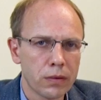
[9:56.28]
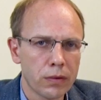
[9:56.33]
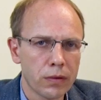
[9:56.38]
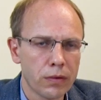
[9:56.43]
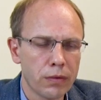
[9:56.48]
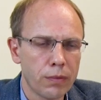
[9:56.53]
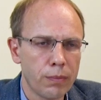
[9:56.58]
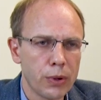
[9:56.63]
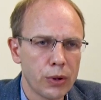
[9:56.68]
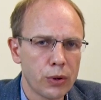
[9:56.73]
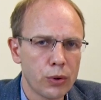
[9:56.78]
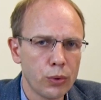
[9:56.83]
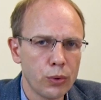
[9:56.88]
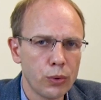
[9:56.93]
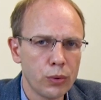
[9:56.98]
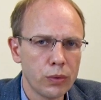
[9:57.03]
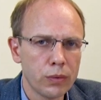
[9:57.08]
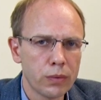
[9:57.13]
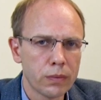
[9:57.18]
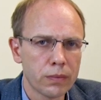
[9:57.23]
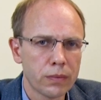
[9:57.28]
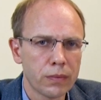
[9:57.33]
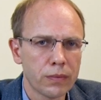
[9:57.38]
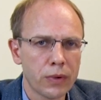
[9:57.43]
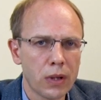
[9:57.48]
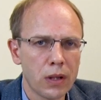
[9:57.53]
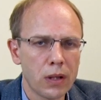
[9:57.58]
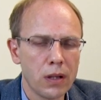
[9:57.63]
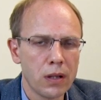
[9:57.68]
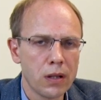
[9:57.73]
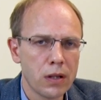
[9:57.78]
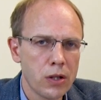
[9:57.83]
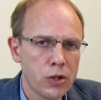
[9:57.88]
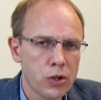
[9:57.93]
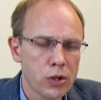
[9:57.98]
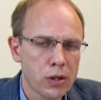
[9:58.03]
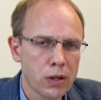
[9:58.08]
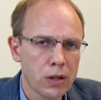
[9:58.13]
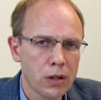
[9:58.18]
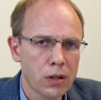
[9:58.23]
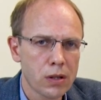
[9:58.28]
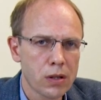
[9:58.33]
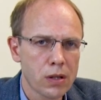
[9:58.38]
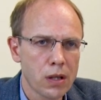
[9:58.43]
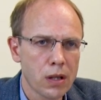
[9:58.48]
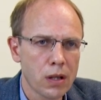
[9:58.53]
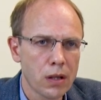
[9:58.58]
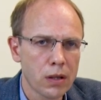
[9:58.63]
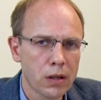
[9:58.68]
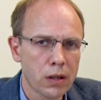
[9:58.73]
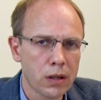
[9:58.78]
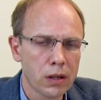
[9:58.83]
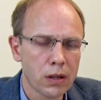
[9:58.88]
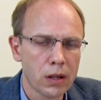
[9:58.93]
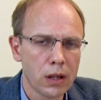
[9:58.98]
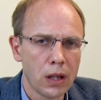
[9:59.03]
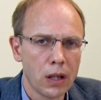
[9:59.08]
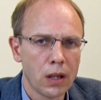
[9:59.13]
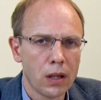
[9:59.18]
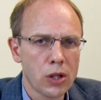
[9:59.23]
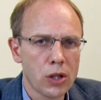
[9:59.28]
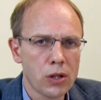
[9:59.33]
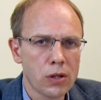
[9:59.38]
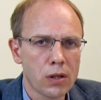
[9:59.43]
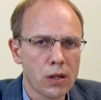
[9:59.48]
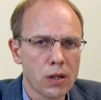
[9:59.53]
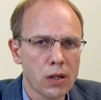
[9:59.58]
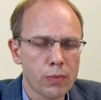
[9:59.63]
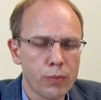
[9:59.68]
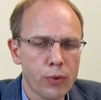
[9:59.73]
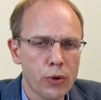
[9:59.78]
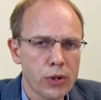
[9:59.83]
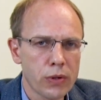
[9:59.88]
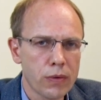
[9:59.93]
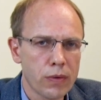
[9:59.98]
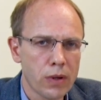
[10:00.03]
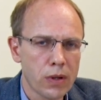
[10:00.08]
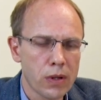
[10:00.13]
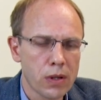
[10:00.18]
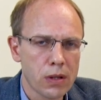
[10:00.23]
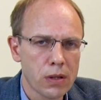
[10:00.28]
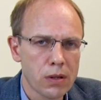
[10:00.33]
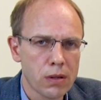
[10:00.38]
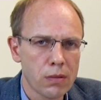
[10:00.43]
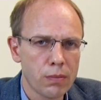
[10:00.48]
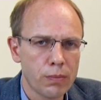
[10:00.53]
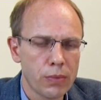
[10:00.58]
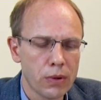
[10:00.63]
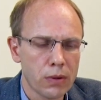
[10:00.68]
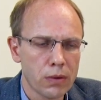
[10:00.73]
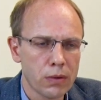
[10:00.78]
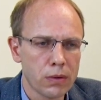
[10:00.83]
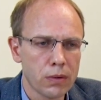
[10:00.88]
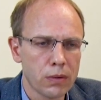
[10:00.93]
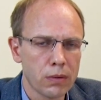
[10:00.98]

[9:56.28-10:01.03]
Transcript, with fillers: В быту, в гигиенических целях часто использовались э,